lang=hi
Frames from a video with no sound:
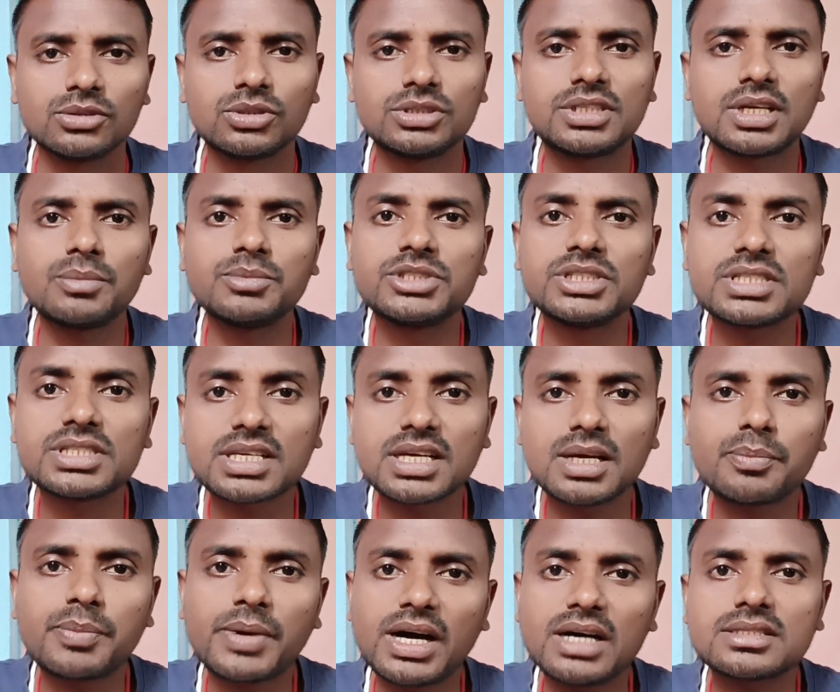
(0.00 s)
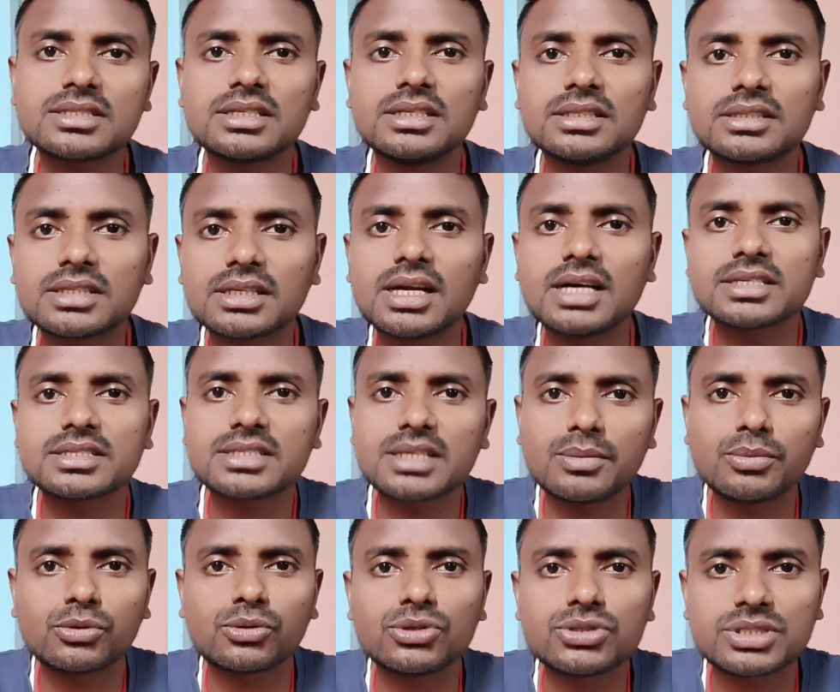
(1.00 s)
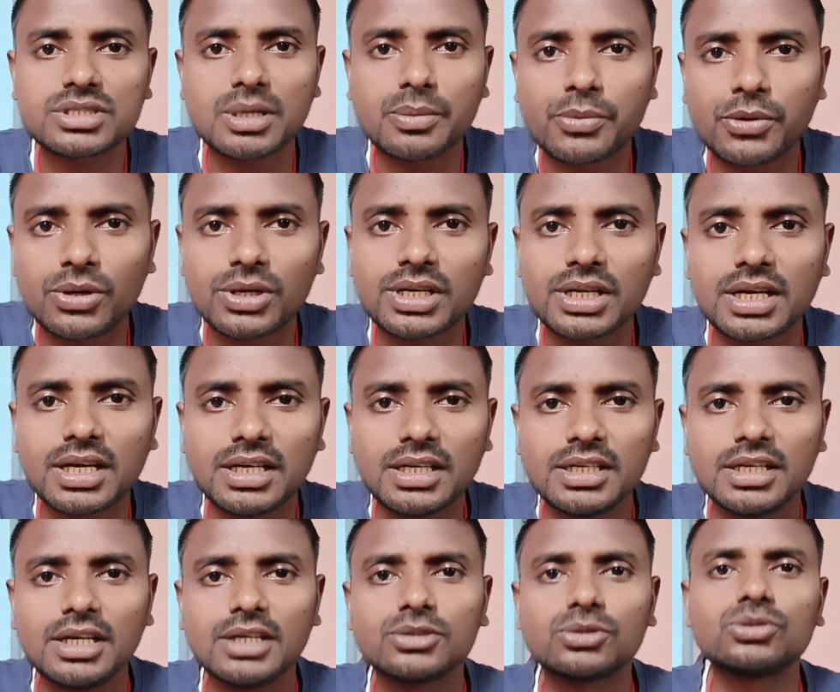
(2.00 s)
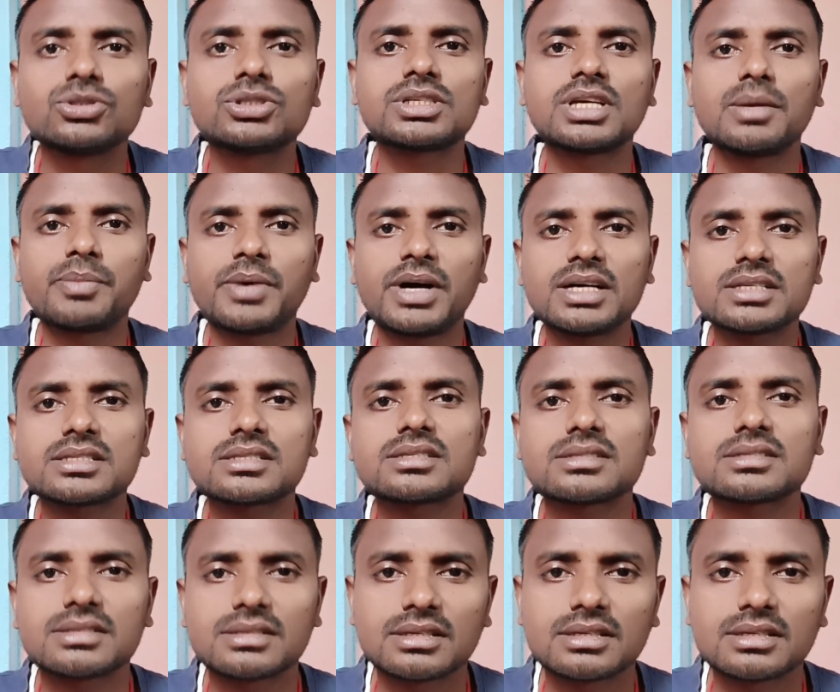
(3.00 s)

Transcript: तो जब जिसके पास इतना सब कुछ सपोर्ट है तो उसके पास